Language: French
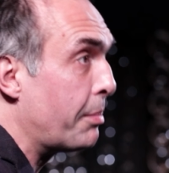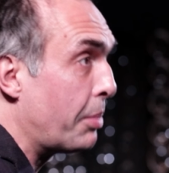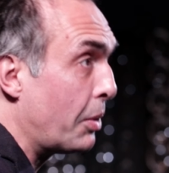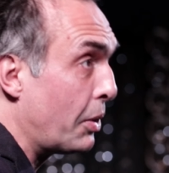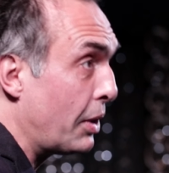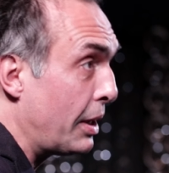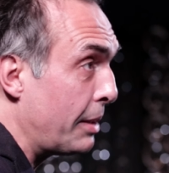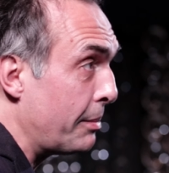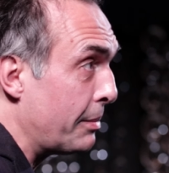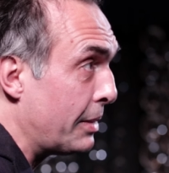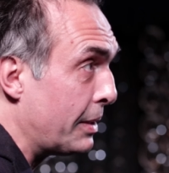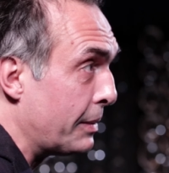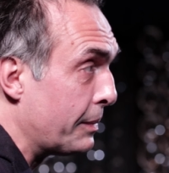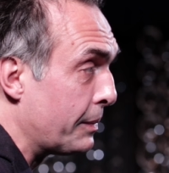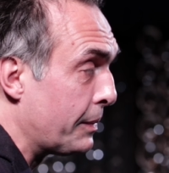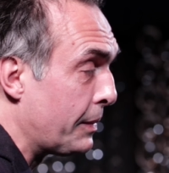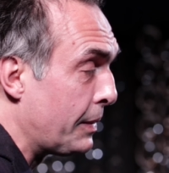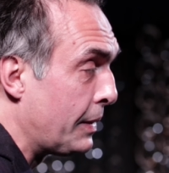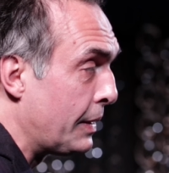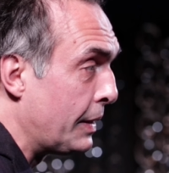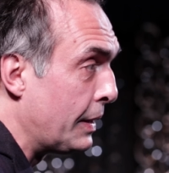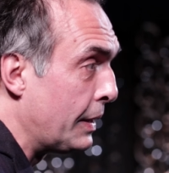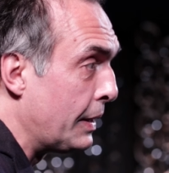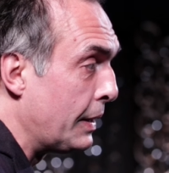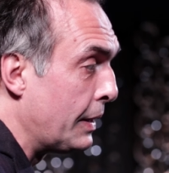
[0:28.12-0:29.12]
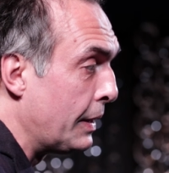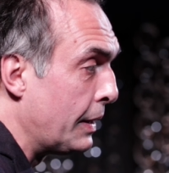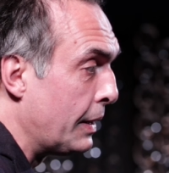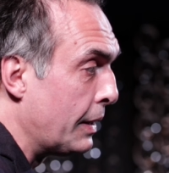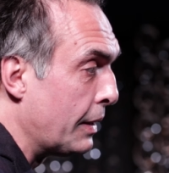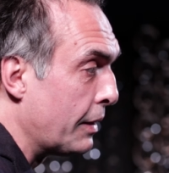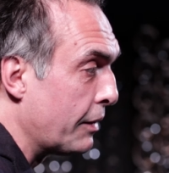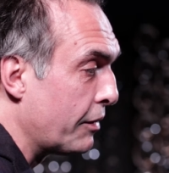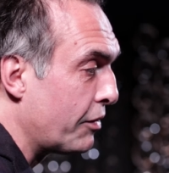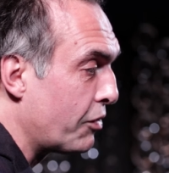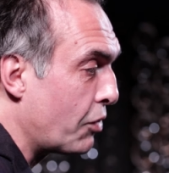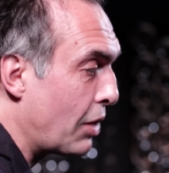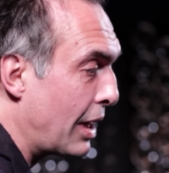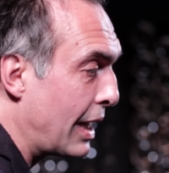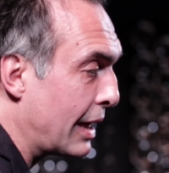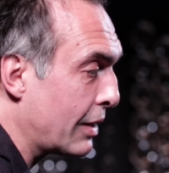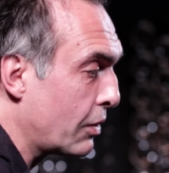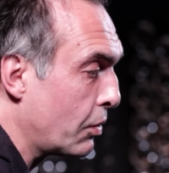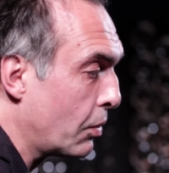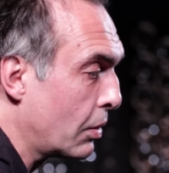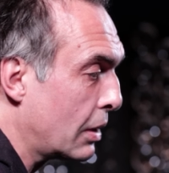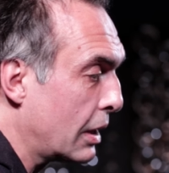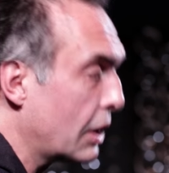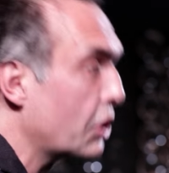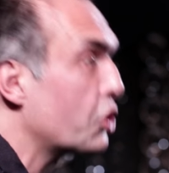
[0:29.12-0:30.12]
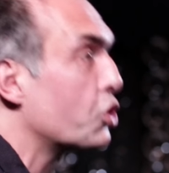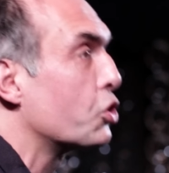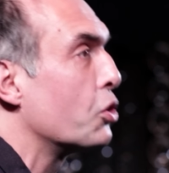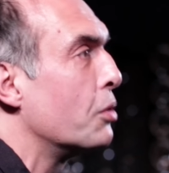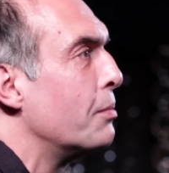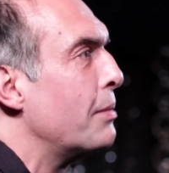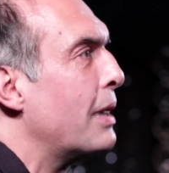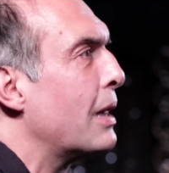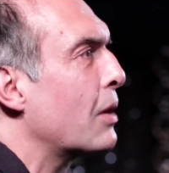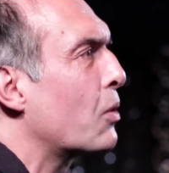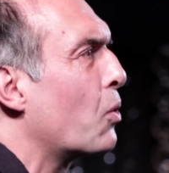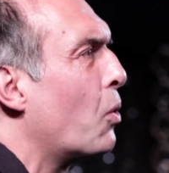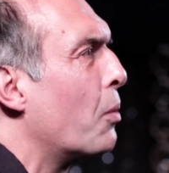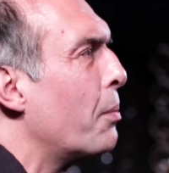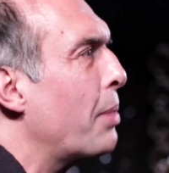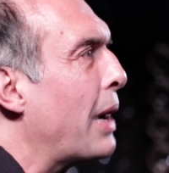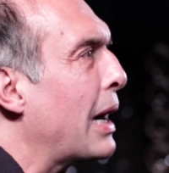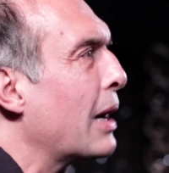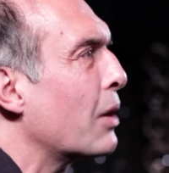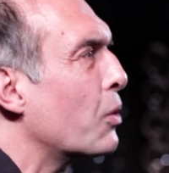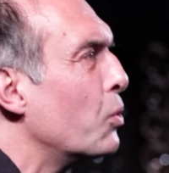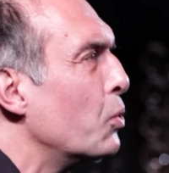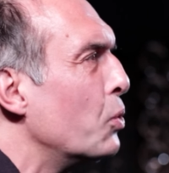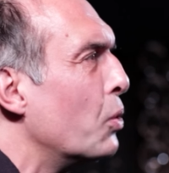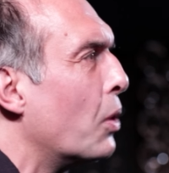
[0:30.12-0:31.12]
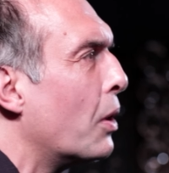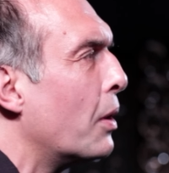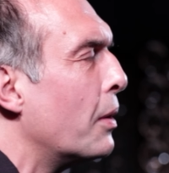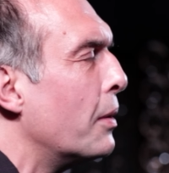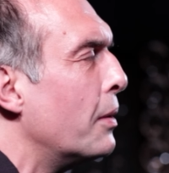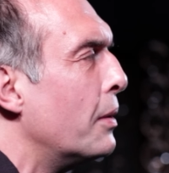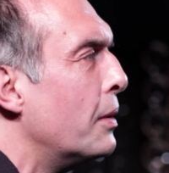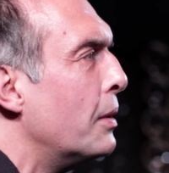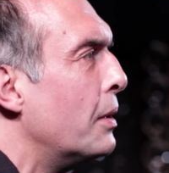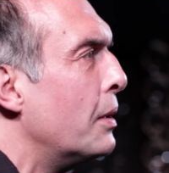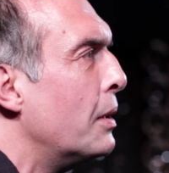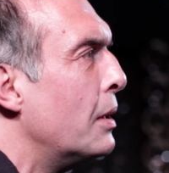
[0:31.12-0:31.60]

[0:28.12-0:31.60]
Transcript: poèmes, voilà donc les chemins qu'on parcourt.